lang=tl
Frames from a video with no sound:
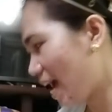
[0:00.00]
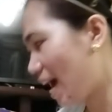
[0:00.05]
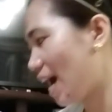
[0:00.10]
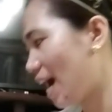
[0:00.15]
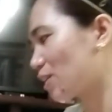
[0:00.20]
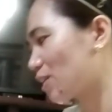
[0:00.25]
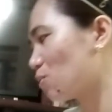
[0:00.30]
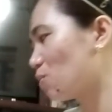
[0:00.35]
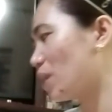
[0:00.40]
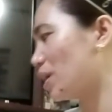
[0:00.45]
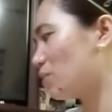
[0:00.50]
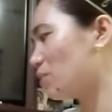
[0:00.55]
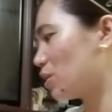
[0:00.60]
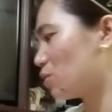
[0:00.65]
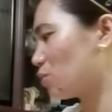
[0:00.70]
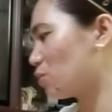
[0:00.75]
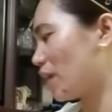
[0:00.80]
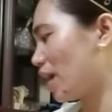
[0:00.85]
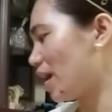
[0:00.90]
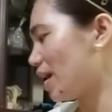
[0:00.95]
At kung
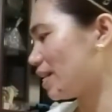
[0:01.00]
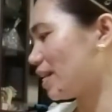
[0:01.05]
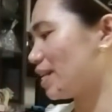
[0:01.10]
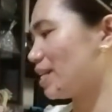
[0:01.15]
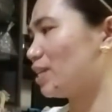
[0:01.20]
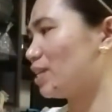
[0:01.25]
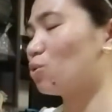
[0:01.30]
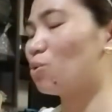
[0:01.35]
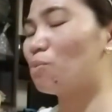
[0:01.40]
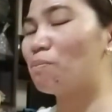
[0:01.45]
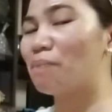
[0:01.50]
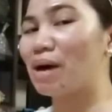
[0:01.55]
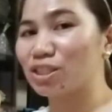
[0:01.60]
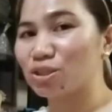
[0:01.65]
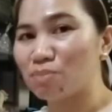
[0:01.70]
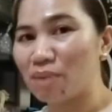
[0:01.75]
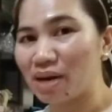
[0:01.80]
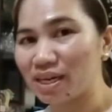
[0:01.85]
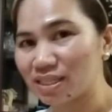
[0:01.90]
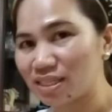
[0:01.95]
ano-ano nga, nandito,
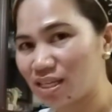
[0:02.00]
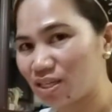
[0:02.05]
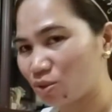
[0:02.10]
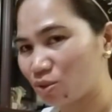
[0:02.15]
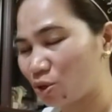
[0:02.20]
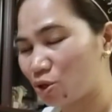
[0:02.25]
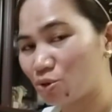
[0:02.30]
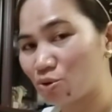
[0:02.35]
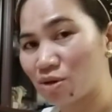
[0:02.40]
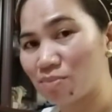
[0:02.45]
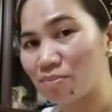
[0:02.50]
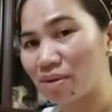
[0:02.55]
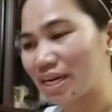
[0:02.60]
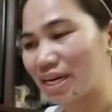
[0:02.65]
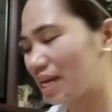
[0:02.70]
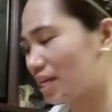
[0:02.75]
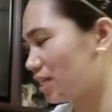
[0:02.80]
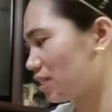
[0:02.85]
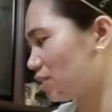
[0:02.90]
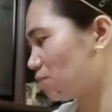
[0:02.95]
box-box ito, yung iba na
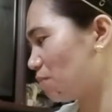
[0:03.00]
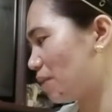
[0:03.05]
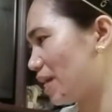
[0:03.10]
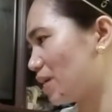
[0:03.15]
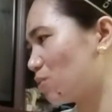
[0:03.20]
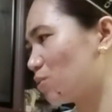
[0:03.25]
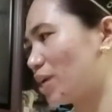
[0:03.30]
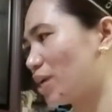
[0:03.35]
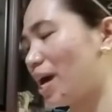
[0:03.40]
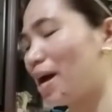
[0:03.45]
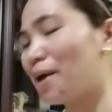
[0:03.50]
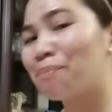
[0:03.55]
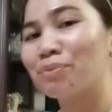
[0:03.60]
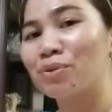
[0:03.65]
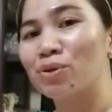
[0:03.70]
i-display ko na.